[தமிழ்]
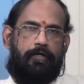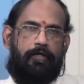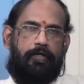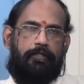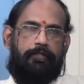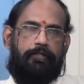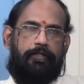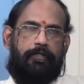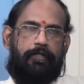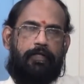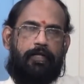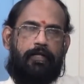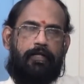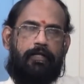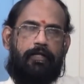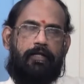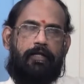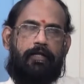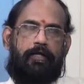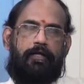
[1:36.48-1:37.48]
அதை
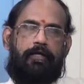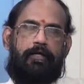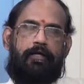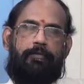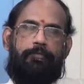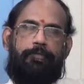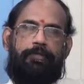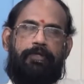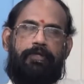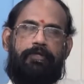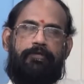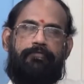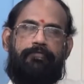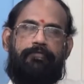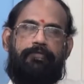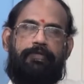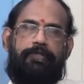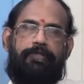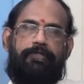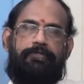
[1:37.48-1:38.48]
நல்ல அப்படியே
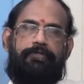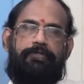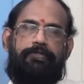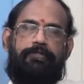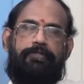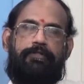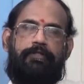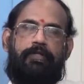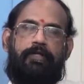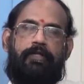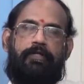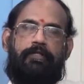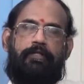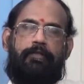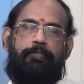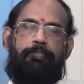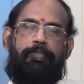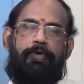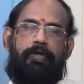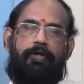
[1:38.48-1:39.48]
விரித்து அந்த
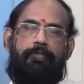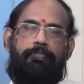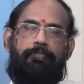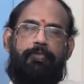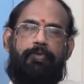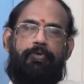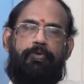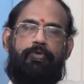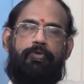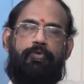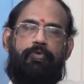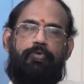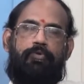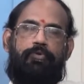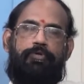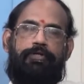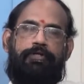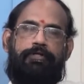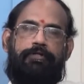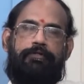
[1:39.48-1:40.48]

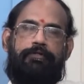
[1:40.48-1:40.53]
பரம்பொருளோடு